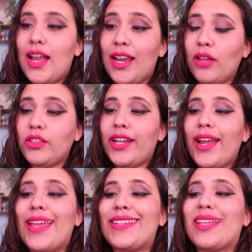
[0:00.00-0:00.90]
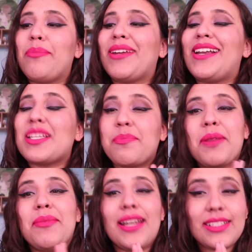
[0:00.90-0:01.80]
La otra es que para las
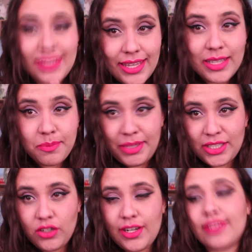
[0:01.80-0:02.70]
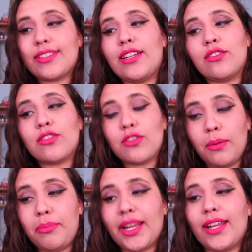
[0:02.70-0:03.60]
primeras 10 personas que nos
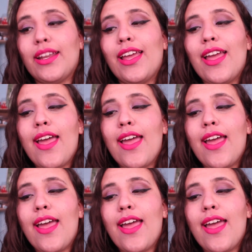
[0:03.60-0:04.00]
compren